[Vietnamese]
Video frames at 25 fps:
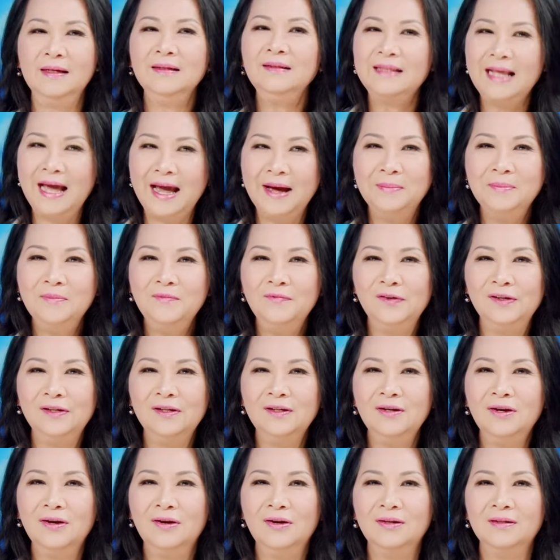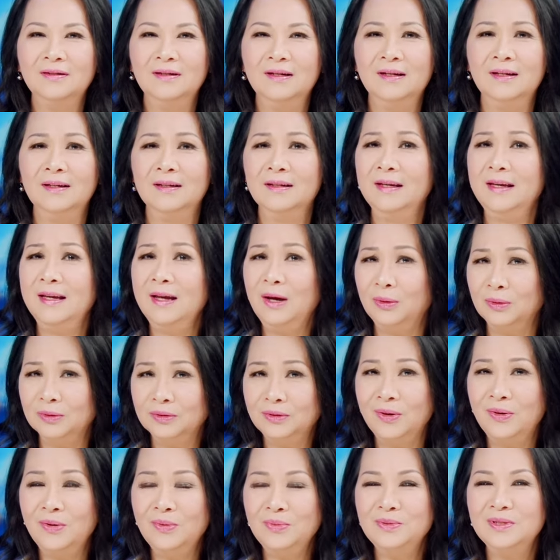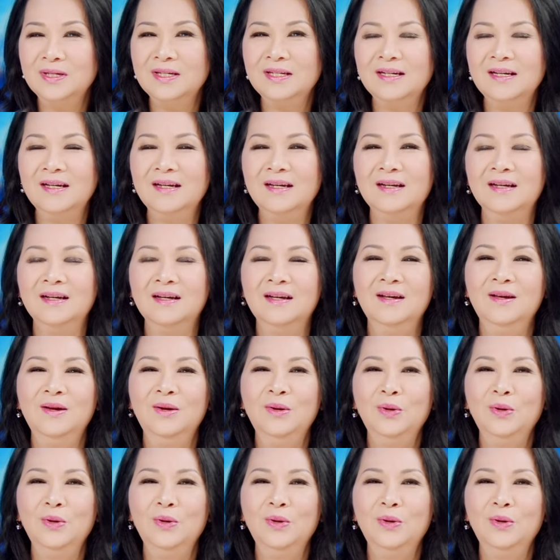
tháng 8 vẫn còn à, khí hậu tốt cho nên à,